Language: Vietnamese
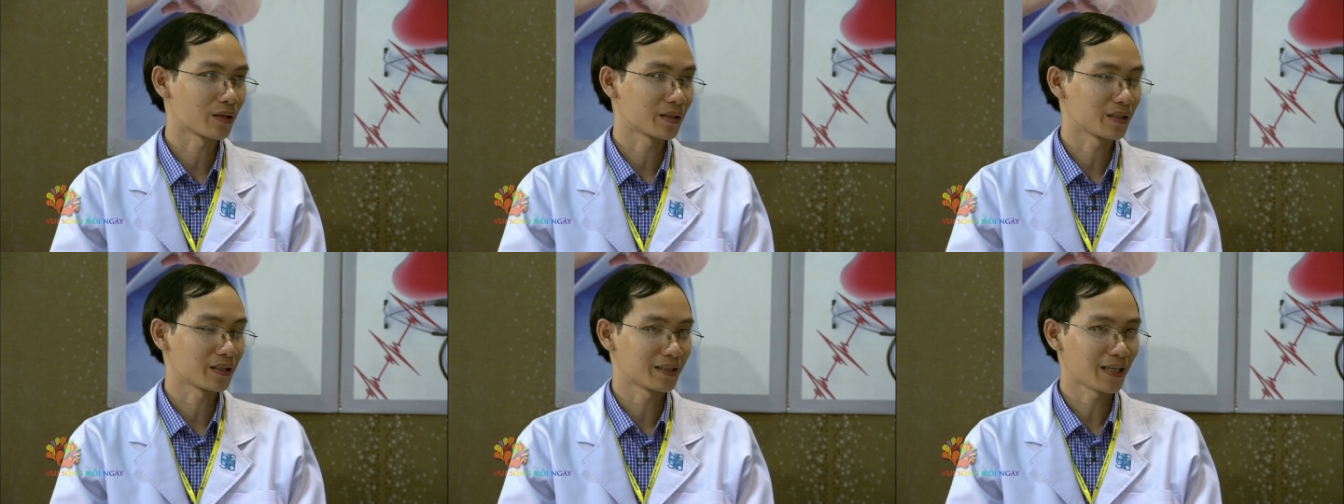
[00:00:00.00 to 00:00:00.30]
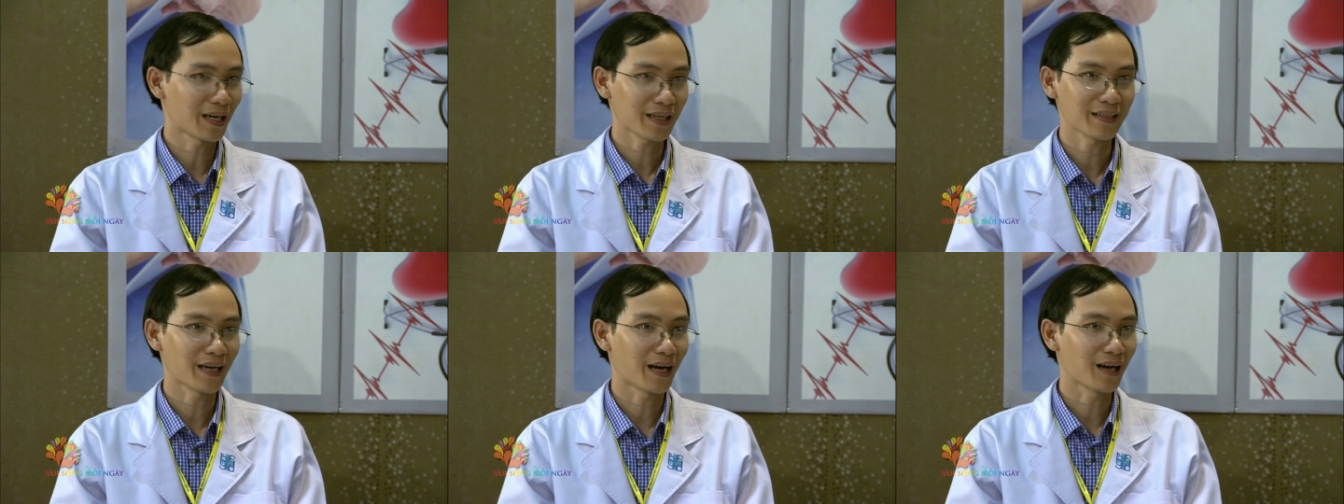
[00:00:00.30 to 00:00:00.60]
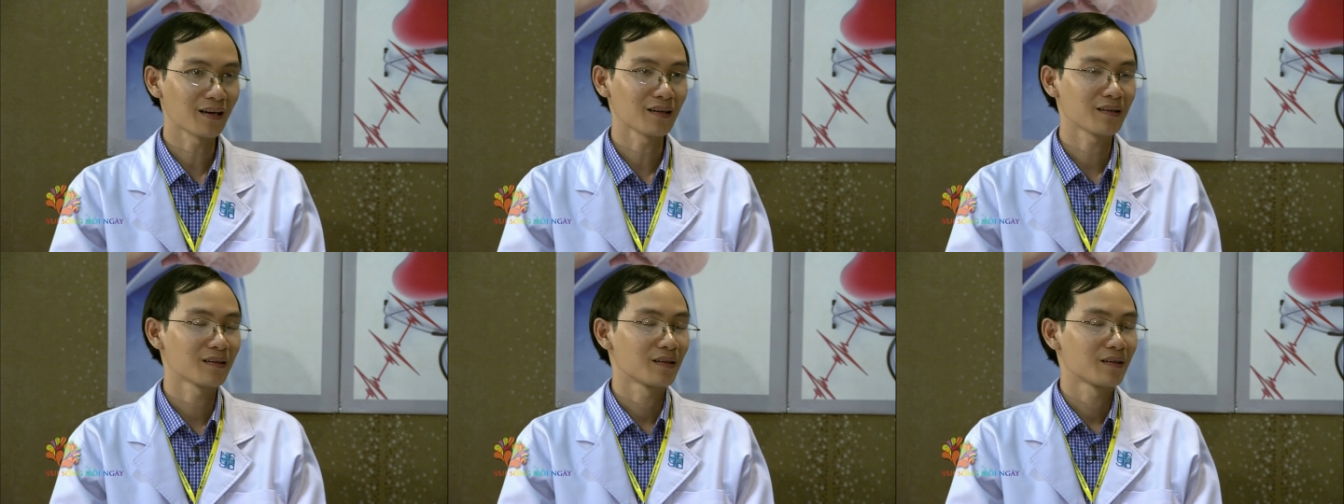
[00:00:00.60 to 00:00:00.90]
thì chắc chắn
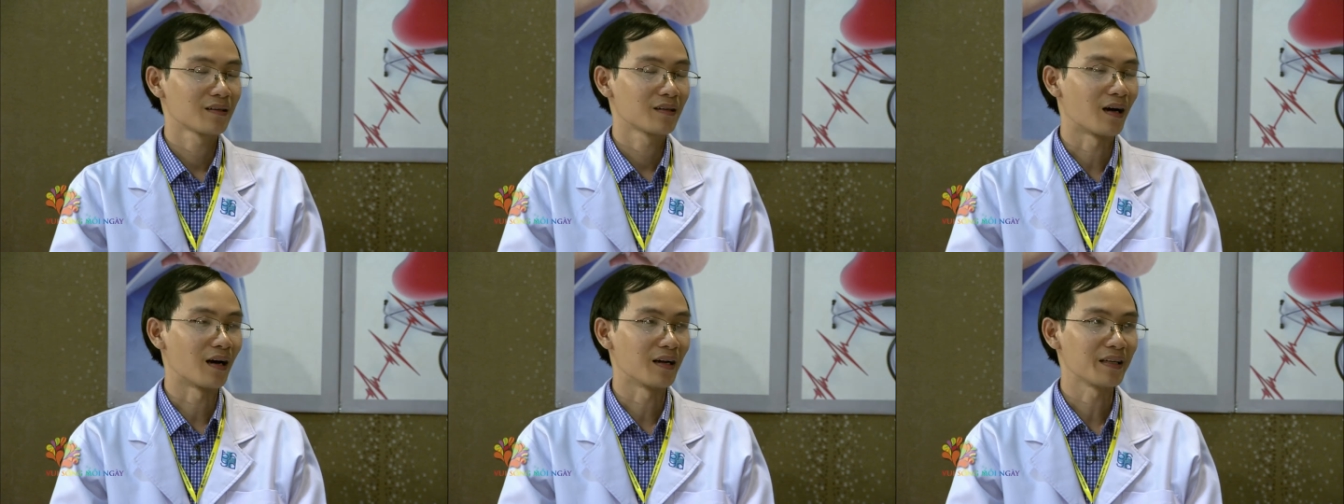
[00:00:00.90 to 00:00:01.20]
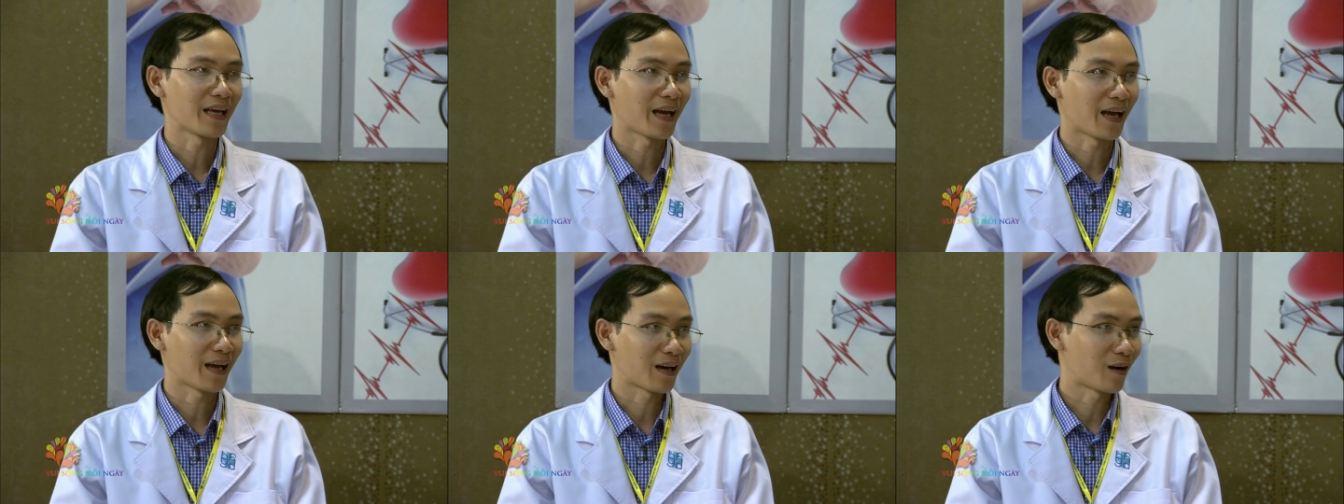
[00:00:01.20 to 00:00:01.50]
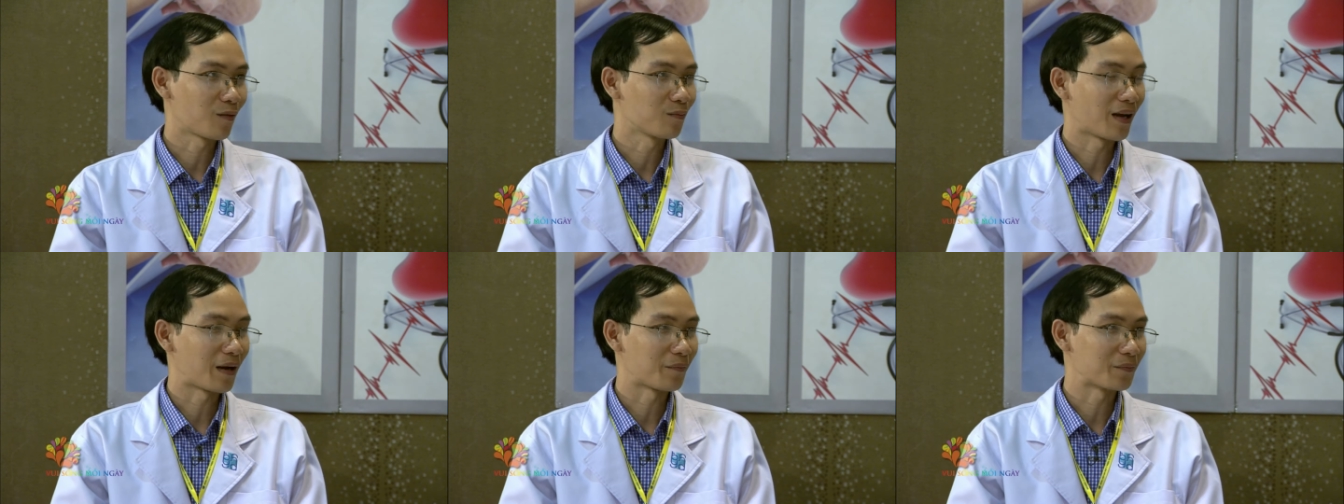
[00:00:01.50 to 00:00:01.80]
ở nhà không
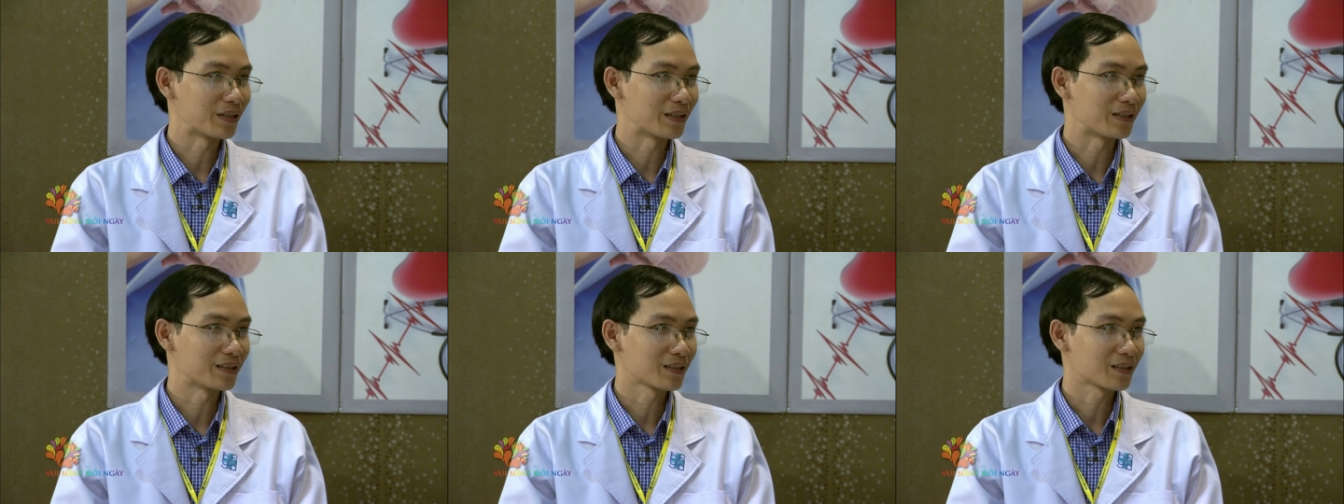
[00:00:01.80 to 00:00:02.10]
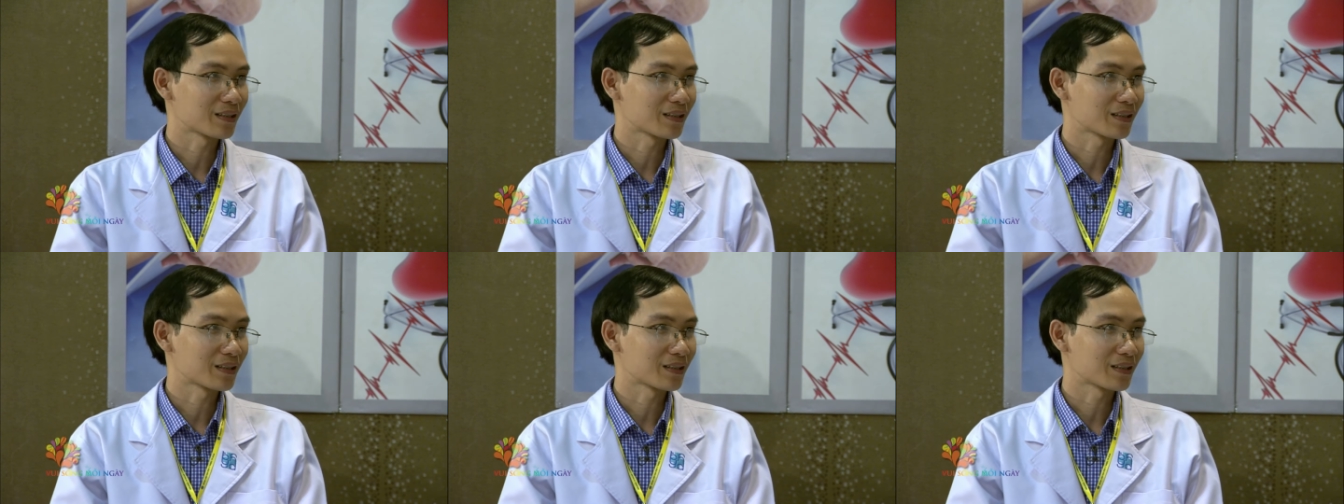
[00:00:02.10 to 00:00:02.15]
làm được,